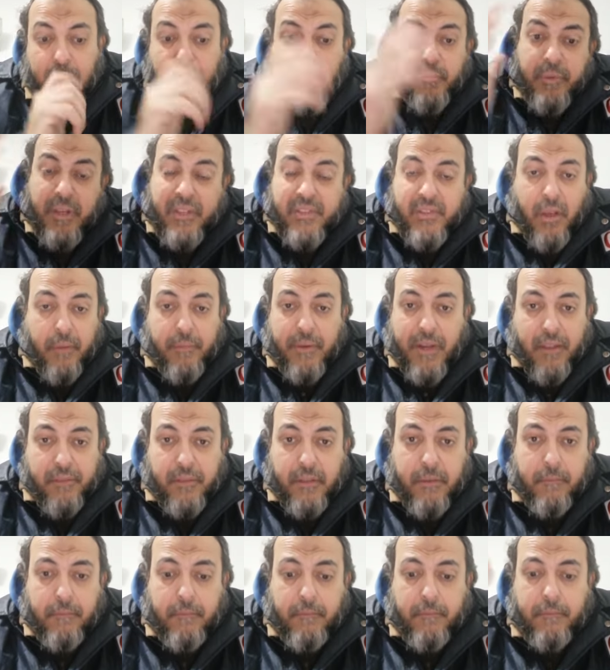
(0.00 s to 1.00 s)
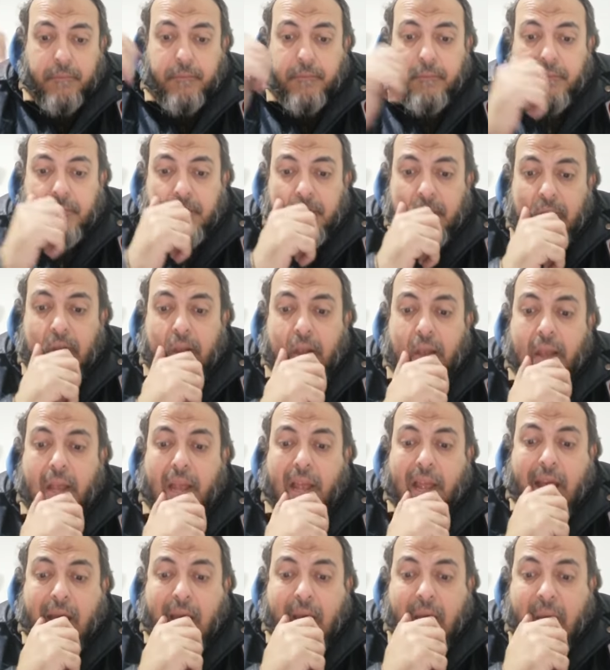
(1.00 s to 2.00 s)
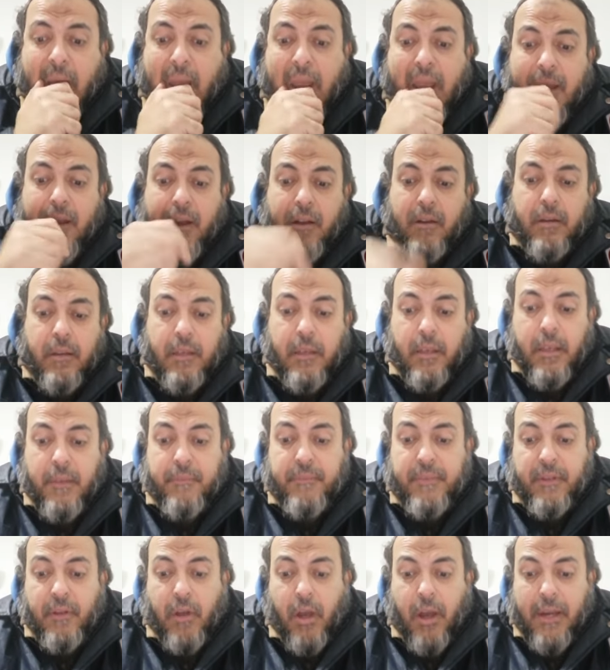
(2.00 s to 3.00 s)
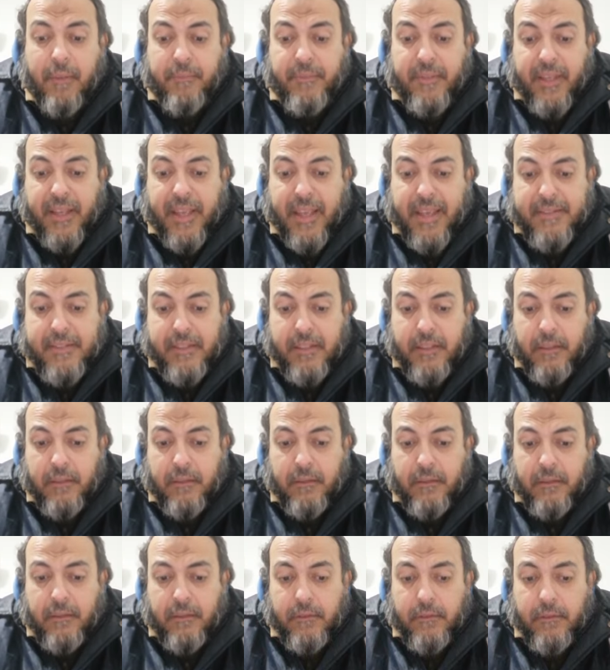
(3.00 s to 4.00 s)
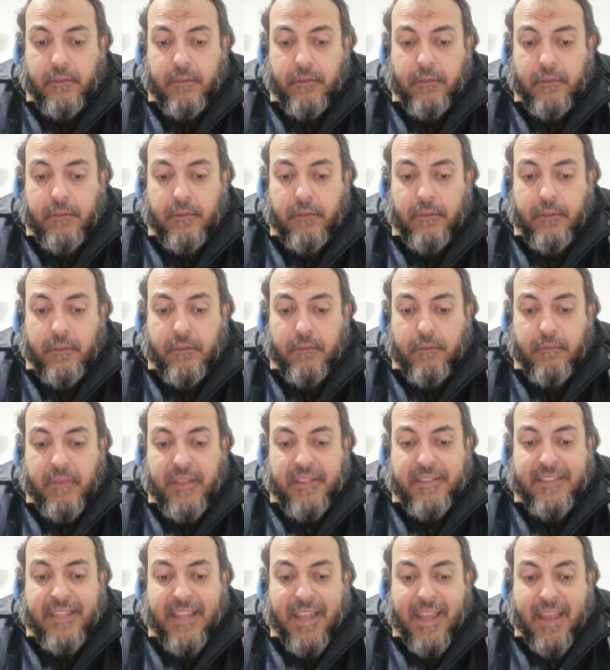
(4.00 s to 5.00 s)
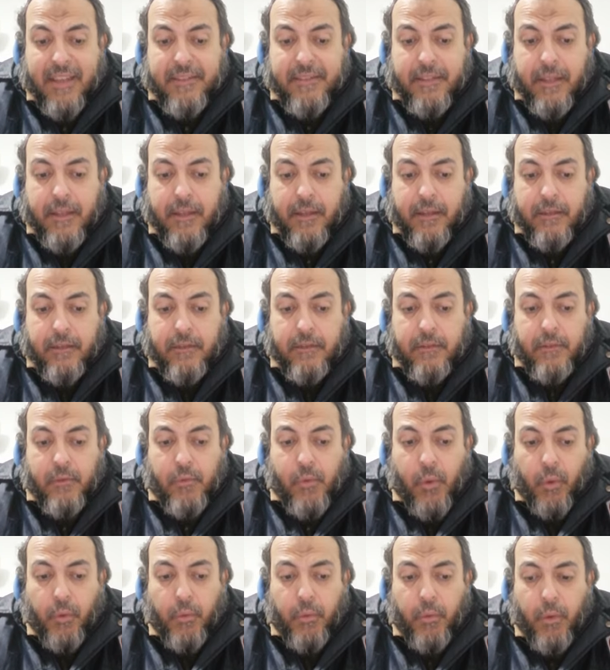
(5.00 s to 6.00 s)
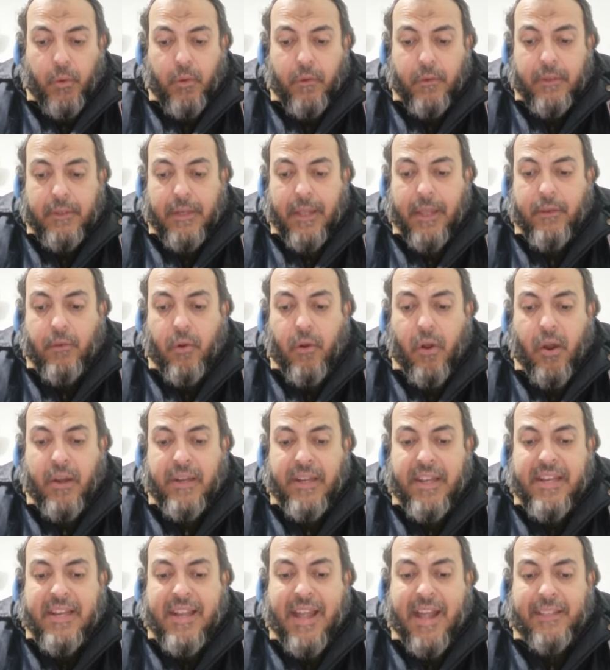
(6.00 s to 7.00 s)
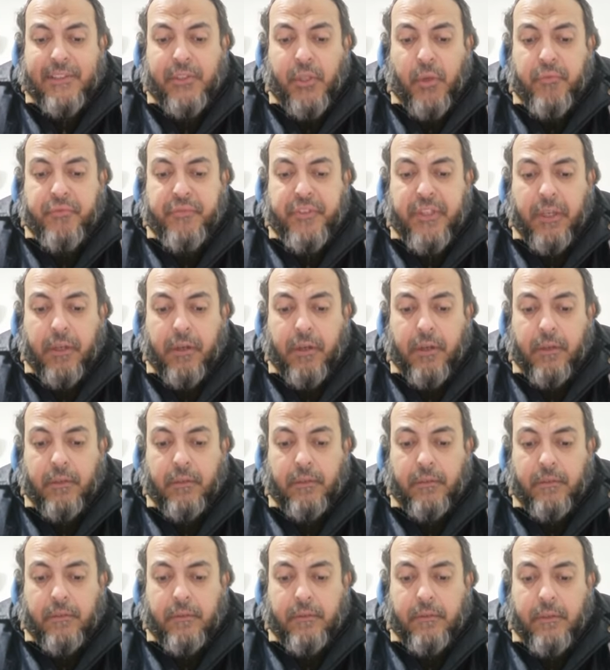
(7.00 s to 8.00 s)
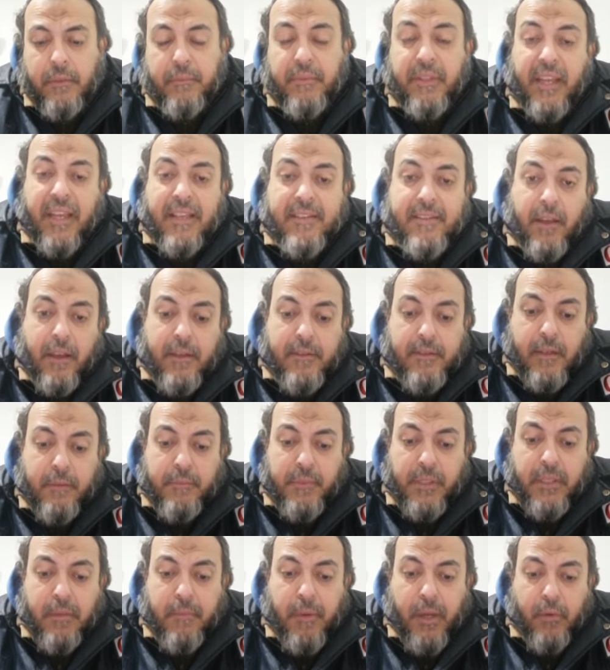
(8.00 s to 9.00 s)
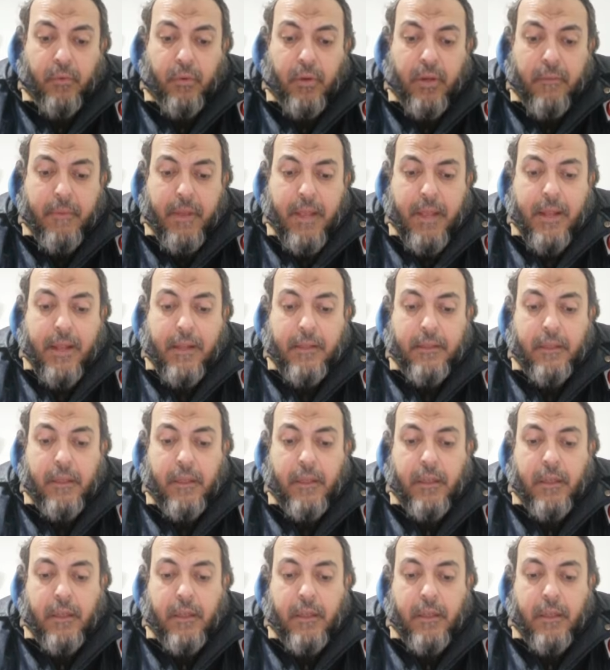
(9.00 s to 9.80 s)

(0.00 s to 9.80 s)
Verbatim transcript: شوف بقى الصواب العظيم إيه، قال ابن غازي مثل هذا كله لا يقال إلا عن توفيق ابن غازي أيضا من كبار العلماء